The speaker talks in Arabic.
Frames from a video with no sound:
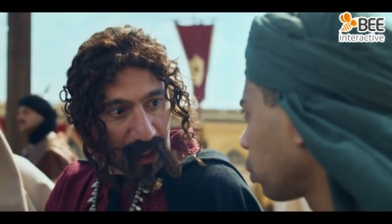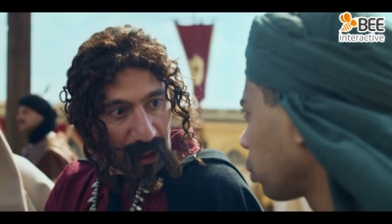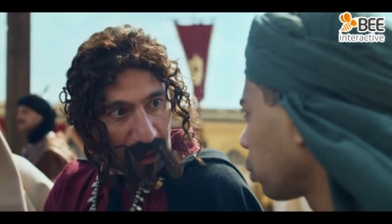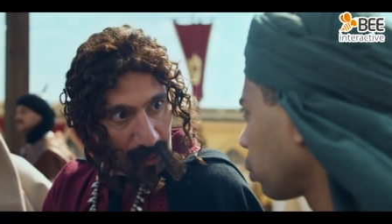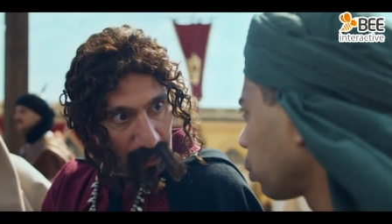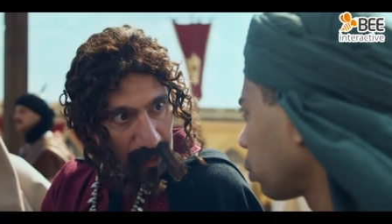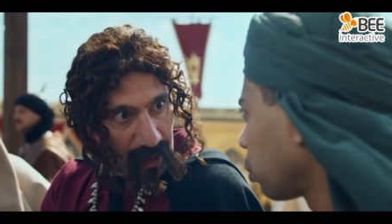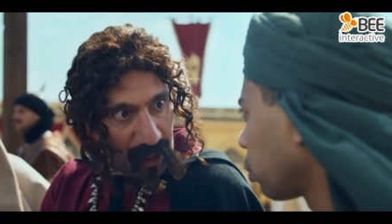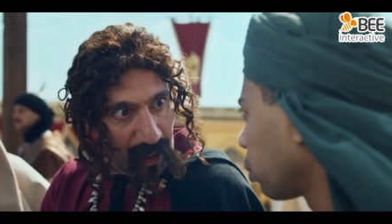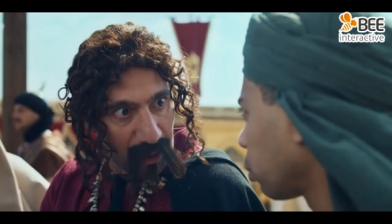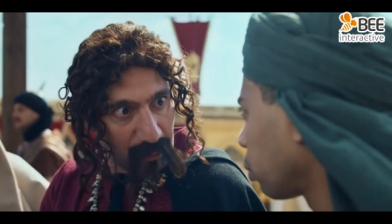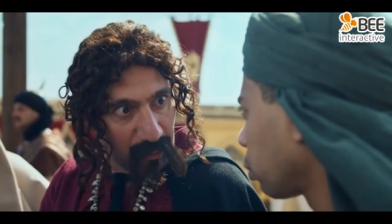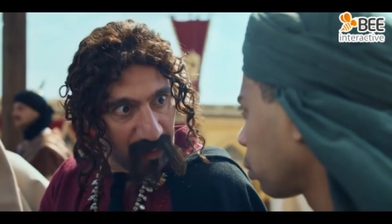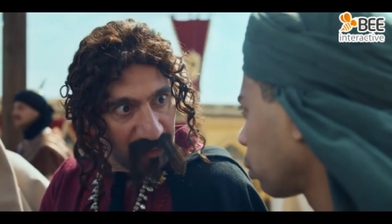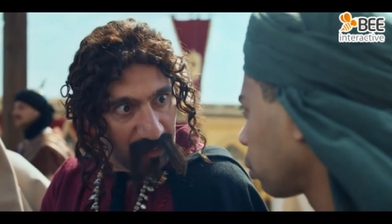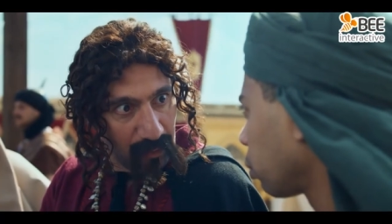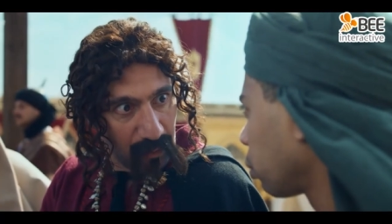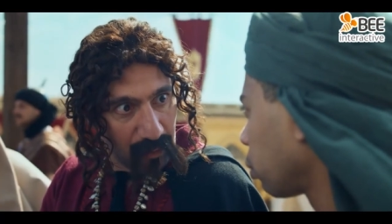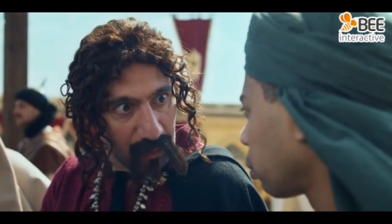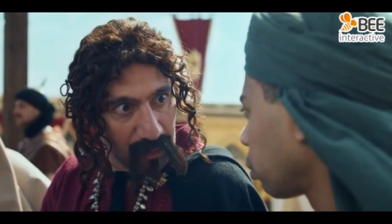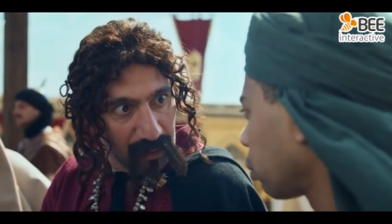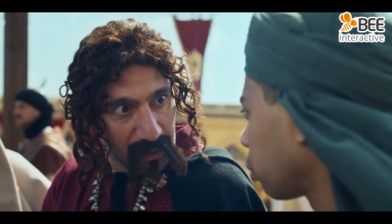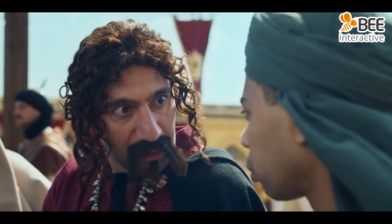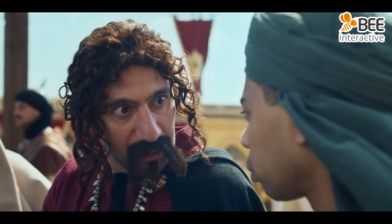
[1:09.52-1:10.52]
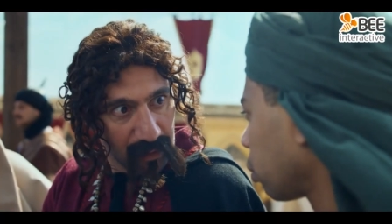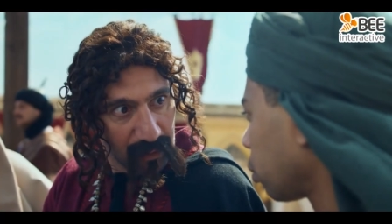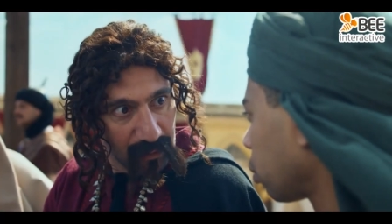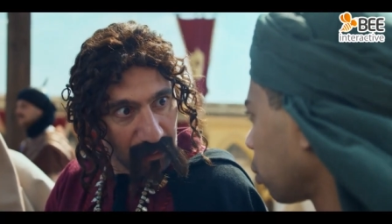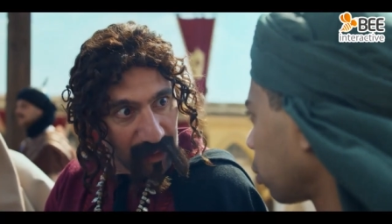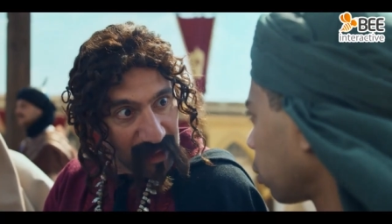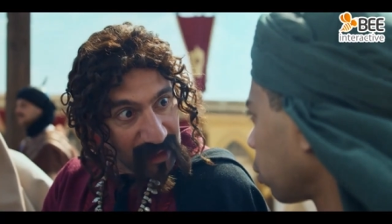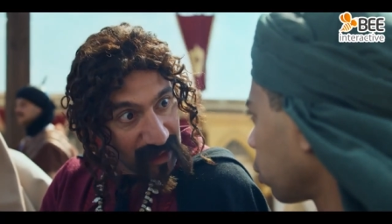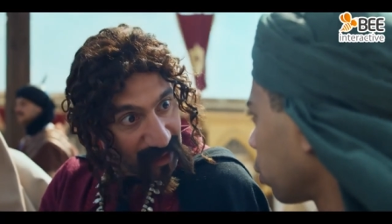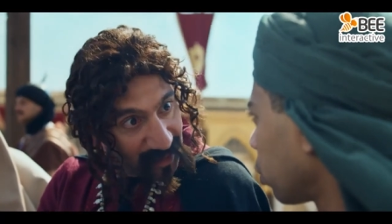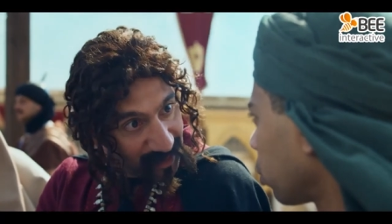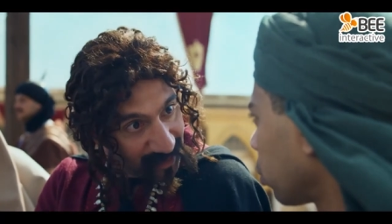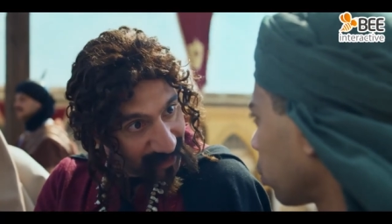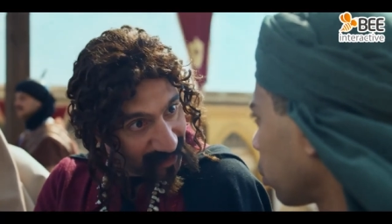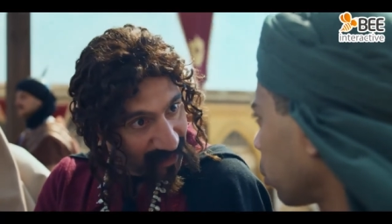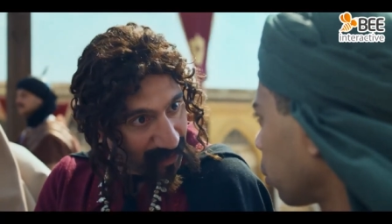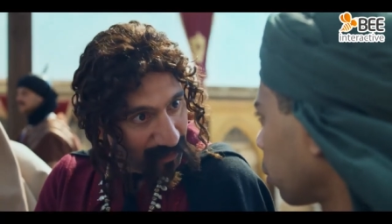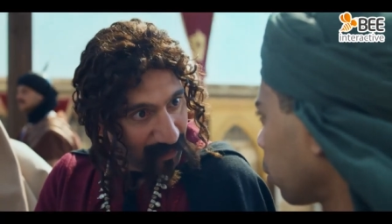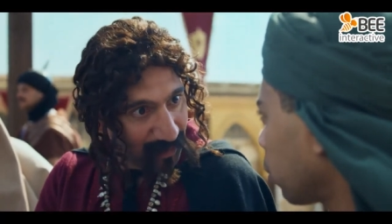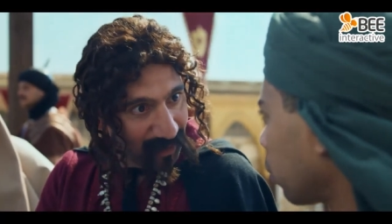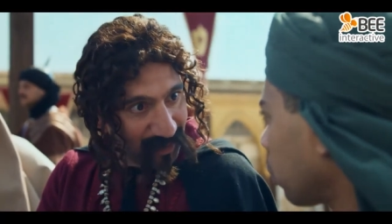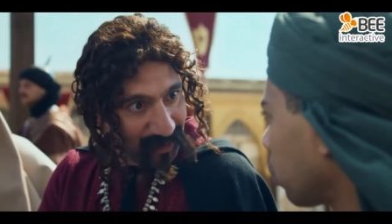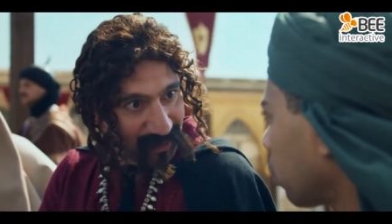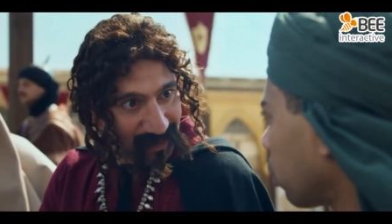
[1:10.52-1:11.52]
ايوه بايعك بفلوس بس
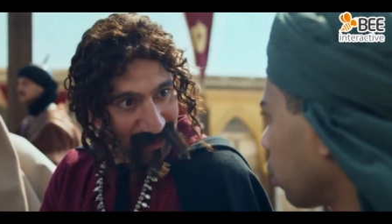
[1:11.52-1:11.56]
هنقسمها